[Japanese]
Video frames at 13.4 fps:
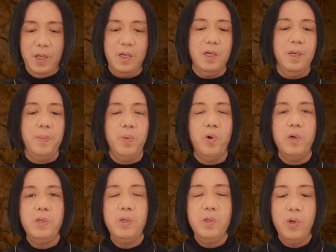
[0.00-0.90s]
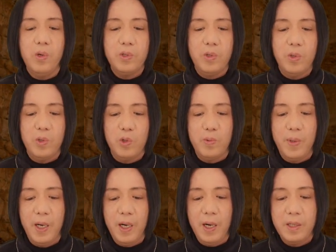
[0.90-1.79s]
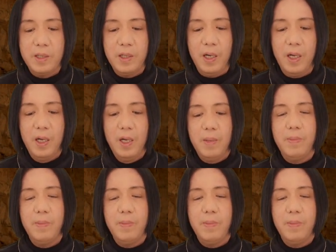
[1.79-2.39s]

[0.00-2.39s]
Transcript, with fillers: だから煩悩という言葉があって、